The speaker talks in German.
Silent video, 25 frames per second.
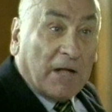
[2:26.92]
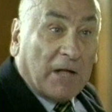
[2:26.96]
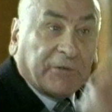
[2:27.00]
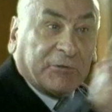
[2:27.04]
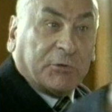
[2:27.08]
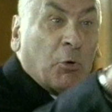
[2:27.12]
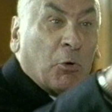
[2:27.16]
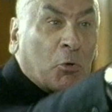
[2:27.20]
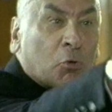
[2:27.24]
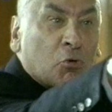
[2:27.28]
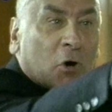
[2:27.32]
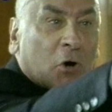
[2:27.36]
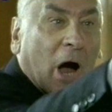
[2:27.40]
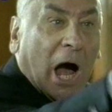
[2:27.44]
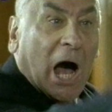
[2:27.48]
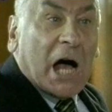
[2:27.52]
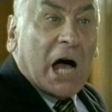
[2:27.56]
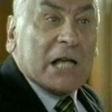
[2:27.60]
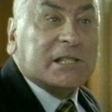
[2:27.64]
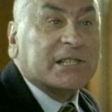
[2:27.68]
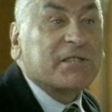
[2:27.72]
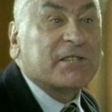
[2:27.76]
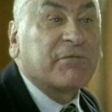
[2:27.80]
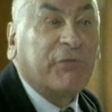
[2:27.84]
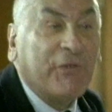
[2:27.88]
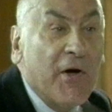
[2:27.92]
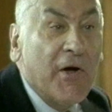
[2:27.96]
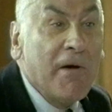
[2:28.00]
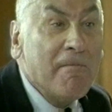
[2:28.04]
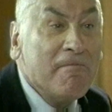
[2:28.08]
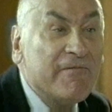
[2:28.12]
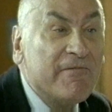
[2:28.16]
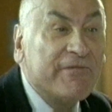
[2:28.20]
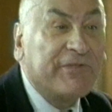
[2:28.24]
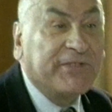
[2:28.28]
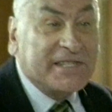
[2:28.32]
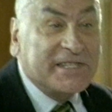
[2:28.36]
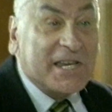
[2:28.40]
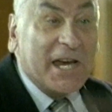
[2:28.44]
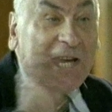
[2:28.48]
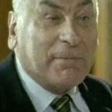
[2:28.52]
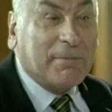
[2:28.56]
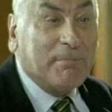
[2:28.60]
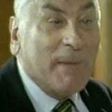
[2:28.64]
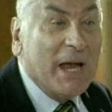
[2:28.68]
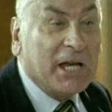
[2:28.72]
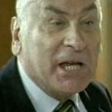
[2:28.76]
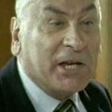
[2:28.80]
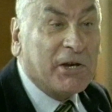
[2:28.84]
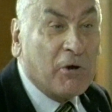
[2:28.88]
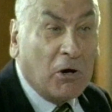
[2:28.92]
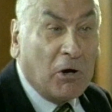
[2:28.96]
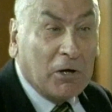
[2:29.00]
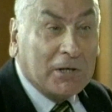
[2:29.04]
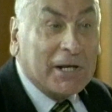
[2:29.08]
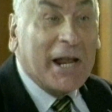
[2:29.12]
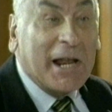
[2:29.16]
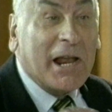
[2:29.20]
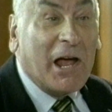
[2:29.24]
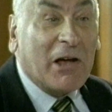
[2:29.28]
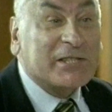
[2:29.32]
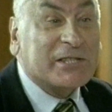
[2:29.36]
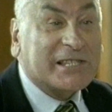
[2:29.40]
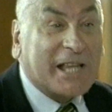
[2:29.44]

Du hast 50 Millionen aus